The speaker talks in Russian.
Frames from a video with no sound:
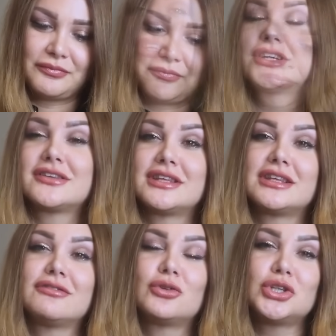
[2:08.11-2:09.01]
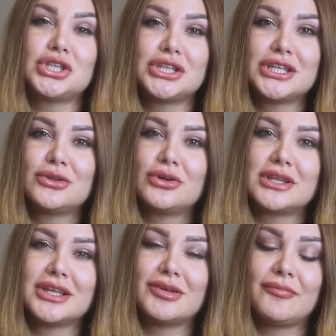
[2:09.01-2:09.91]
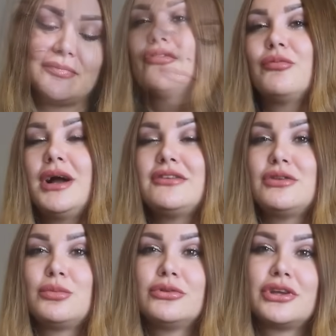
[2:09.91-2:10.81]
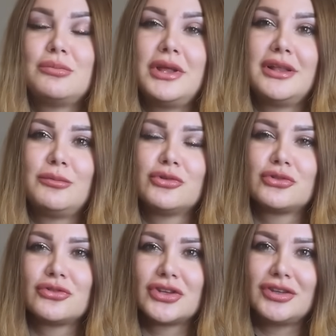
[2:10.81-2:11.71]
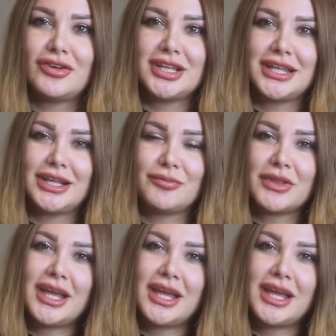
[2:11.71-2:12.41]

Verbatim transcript: В сердце цветочные ноты, в базе пудры белый мускус и ваниль.